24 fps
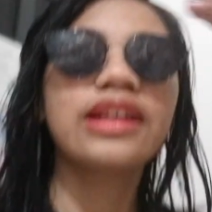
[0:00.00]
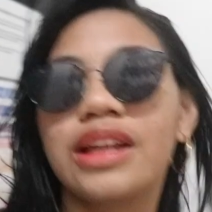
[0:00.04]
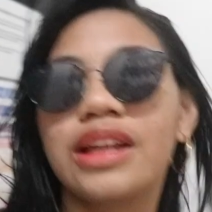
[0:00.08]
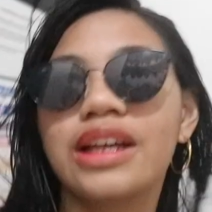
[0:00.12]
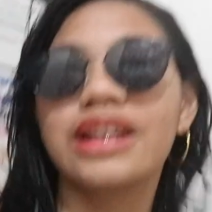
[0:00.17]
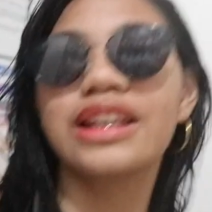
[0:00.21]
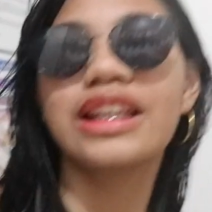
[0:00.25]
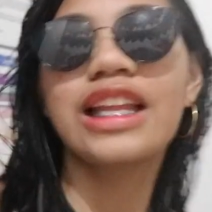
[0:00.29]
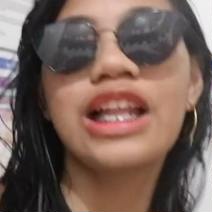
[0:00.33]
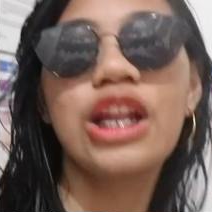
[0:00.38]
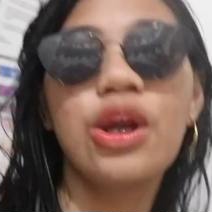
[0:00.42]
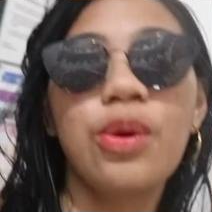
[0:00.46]

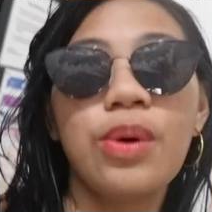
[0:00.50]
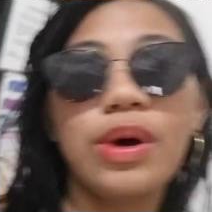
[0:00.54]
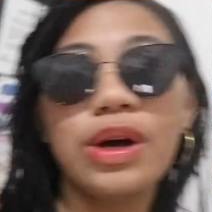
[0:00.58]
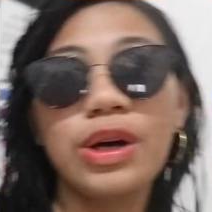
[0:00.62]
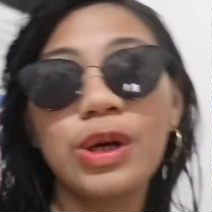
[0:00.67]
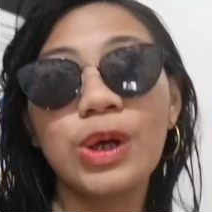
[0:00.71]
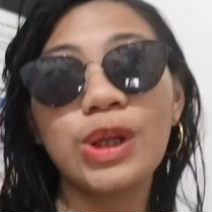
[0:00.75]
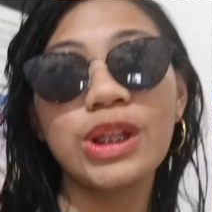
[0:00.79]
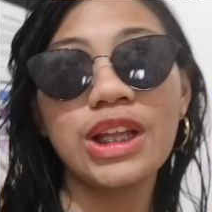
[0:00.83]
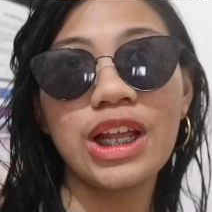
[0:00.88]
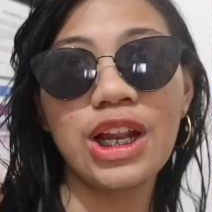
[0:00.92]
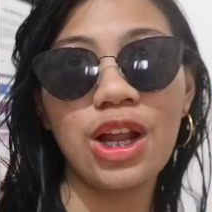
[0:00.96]
Nagdalawang
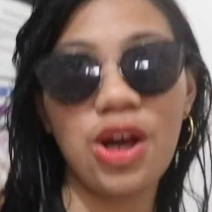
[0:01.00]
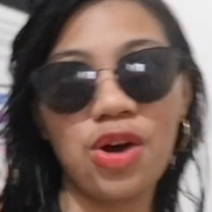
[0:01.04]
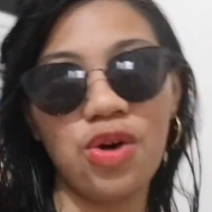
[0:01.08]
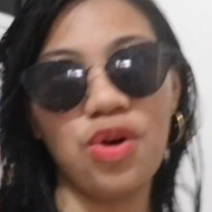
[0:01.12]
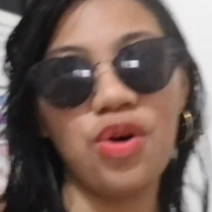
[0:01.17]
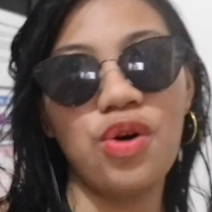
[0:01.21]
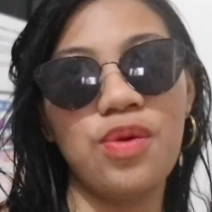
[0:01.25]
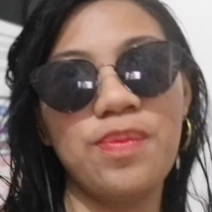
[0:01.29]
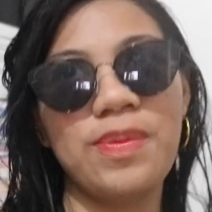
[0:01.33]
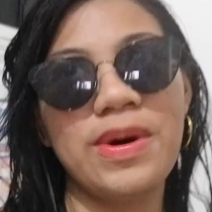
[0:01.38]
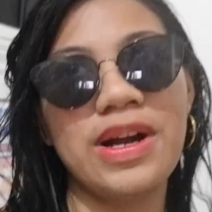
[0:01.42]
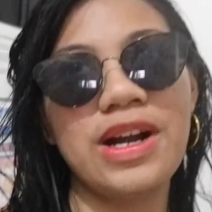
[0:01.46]
hotel
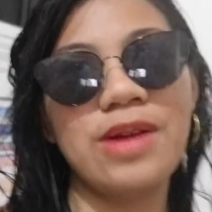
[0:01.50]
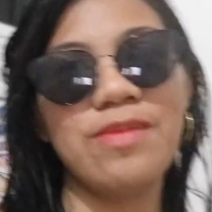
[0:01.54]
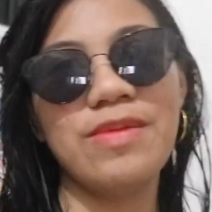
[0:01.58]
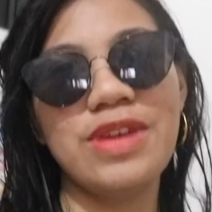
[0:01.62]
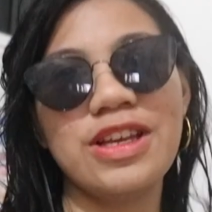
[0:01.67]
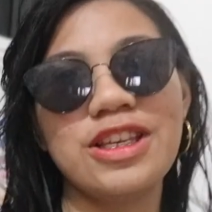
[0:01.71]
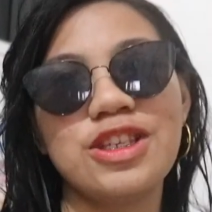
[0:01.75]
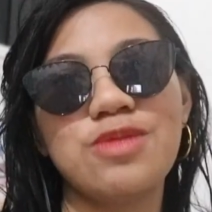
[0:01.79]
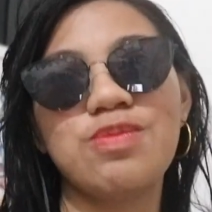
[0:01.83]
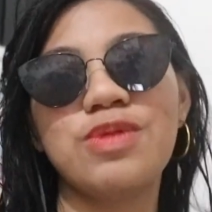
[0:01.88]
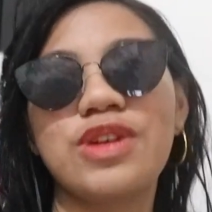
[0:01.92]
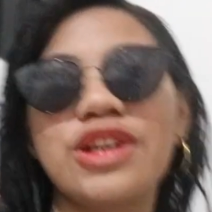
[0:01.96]
ako para
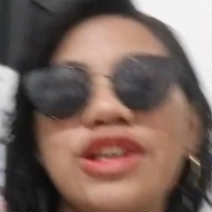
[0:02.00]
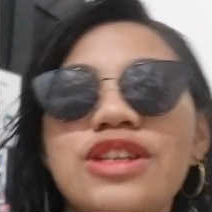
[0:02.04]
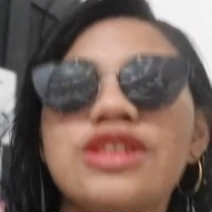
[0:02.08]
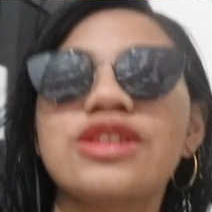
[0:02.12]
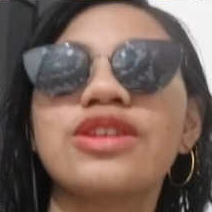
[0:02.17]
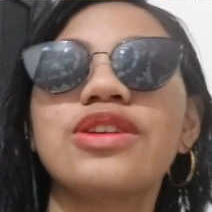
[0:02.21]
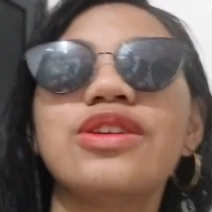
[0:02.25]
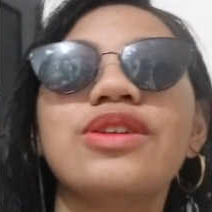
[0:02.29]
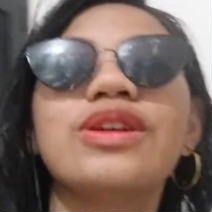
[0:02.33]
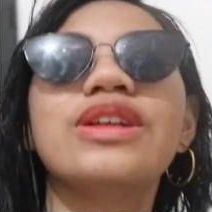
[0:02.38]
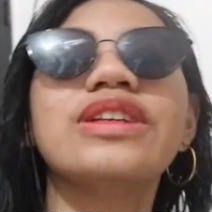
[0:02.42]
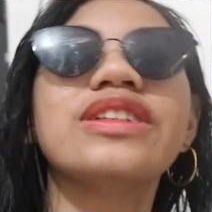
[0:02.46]

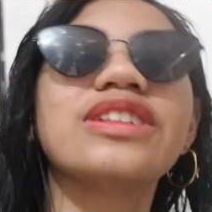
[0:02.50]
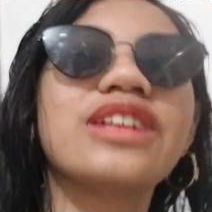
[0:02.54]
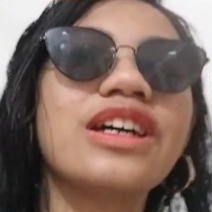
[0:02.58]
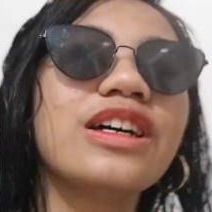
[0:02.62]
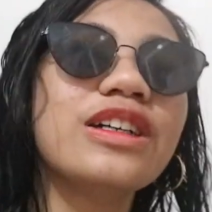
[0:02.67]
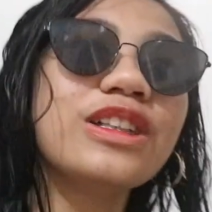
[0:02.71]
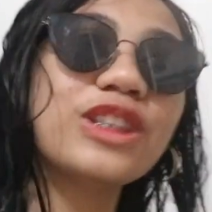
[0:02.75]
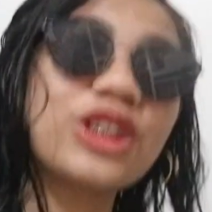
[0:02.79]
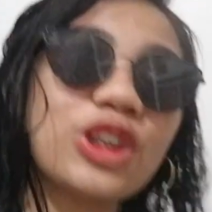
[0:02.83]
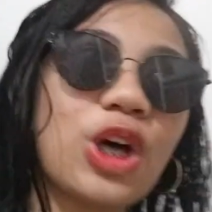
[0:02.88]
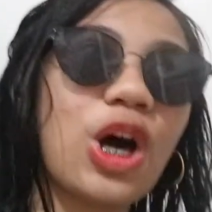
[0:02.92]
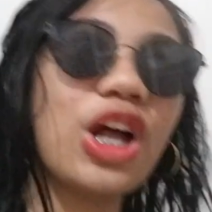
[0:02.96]
ma-experience kayo
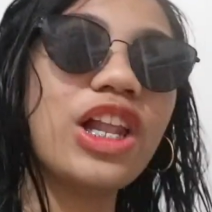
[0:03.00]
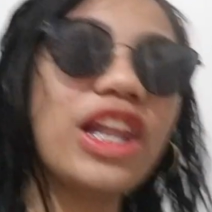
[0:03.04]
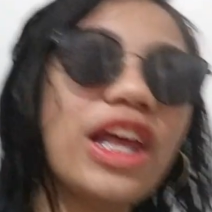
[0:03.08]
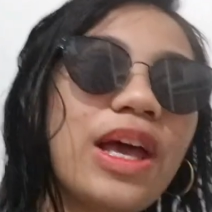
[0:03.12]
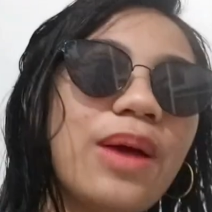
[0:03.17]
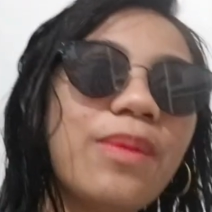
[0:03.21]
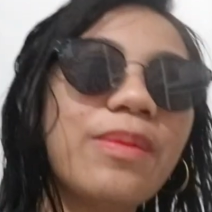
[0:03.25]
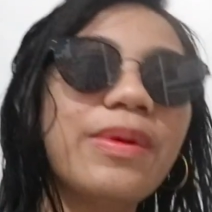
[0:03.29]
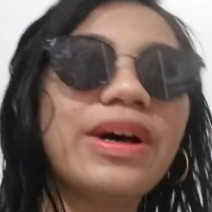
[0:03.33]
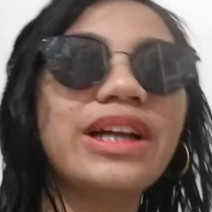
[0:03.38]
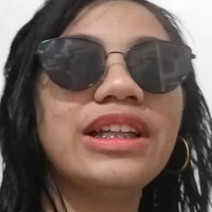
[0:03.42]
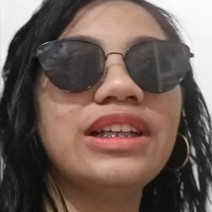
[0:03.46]
isang
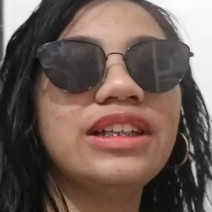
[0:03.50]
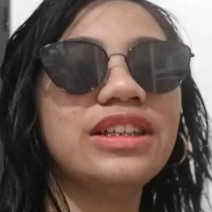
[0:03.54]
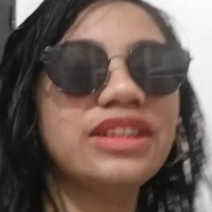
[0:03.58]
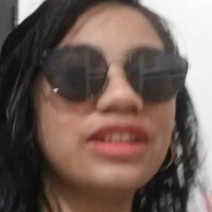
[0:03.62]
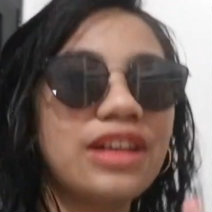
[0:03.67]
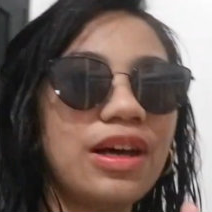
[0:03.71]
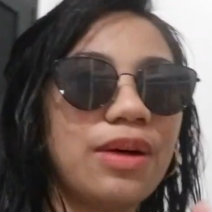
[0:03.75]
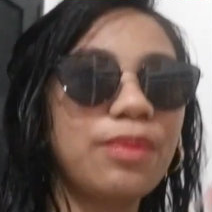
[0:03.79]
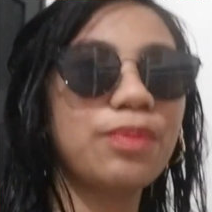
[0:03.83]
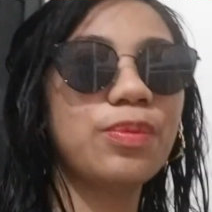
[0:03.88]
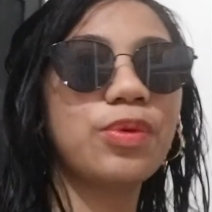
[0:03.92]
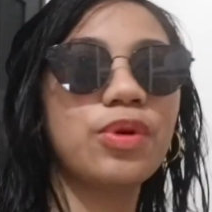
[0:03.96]
solemn at
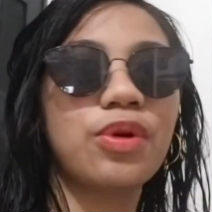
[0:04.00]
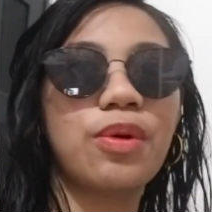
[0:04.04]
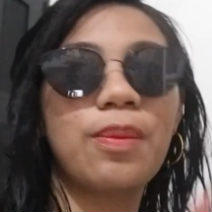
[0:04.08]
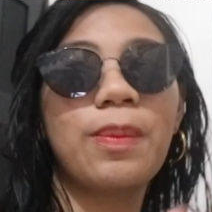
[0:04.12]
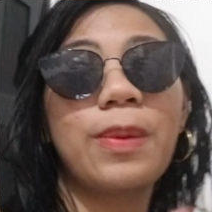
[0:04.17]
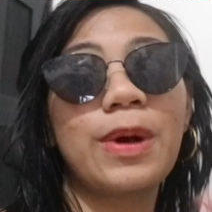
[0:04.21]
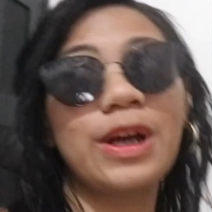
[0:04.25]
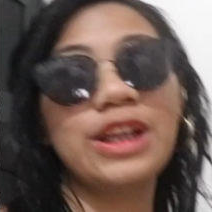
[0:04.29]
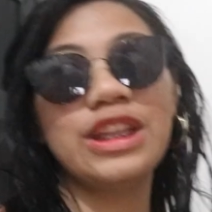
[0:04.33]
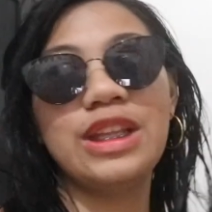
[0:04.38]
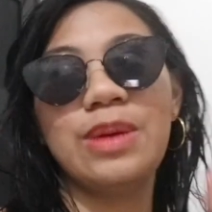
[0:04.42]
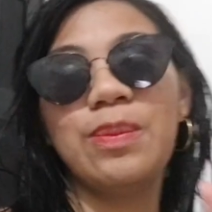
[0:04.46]
isang puro
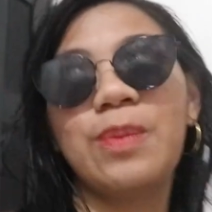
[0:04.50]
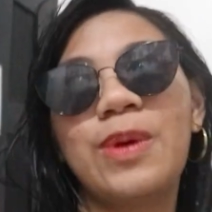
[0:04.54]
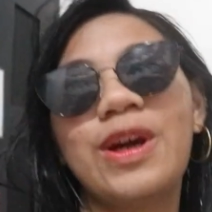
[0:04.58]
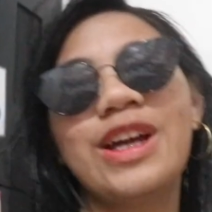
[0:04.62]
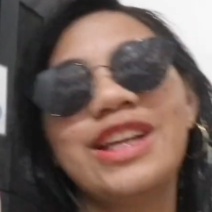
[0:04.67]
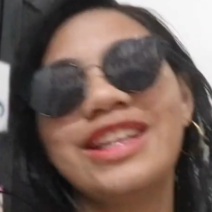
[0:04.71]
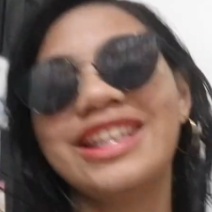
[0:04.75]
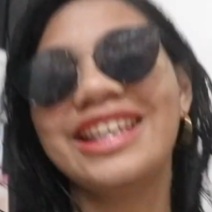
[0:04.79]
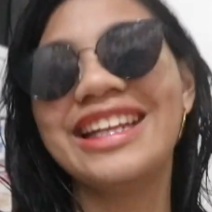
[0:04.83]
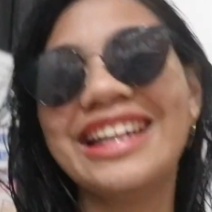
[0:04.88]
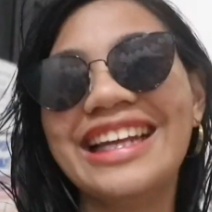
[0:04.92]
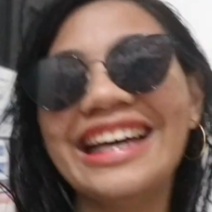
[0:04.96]

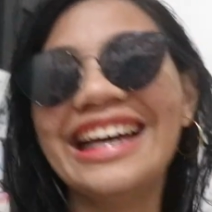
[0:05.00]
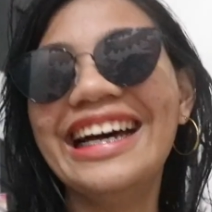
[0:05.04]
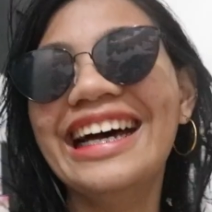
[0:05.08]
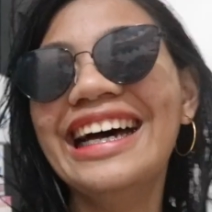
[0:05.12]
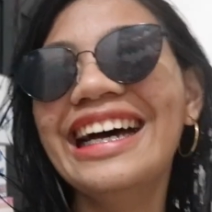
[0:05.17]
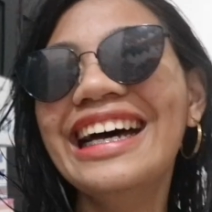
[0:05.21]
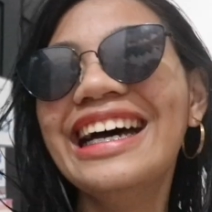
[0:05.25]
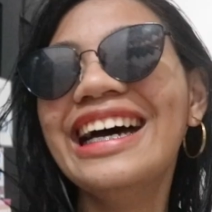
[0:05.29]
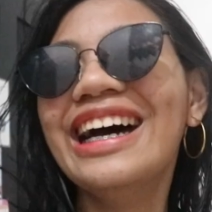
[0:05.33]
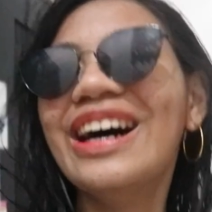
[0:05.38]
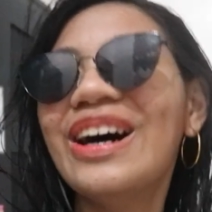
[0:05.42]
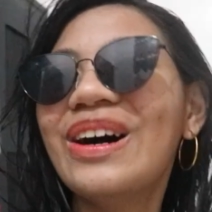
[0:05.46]
party-party na
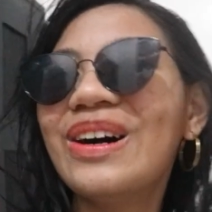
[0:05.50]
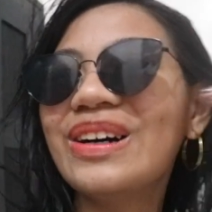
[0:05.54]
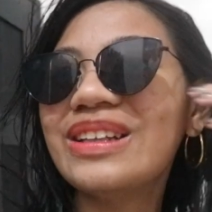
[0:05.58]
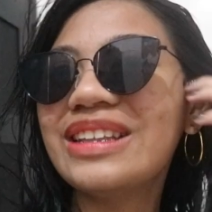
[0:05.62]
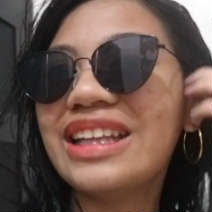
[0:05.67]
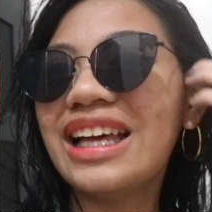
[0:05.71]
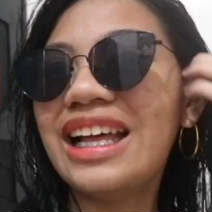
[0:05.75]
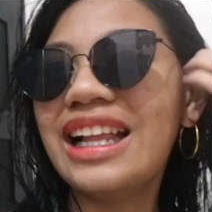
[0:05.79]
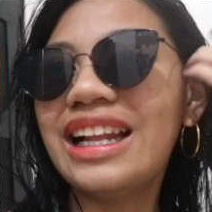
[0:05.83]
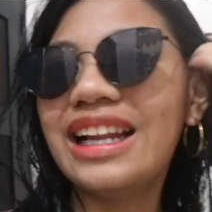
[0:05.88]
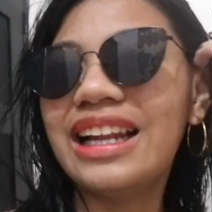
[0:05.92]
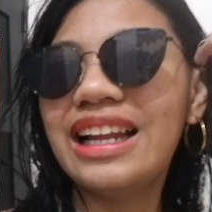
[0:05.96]

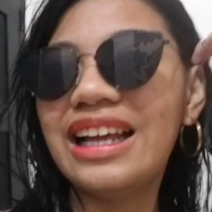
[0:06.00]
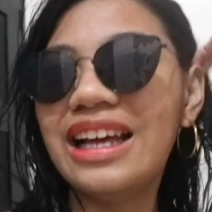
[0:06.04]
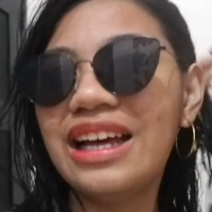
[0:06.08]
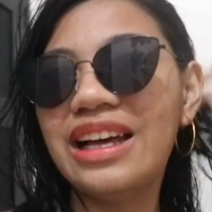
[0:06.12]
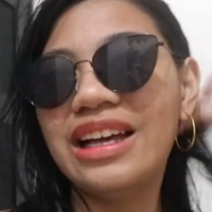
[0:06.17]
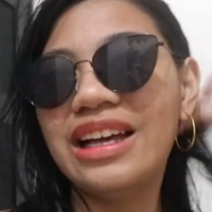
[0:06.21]
hotel.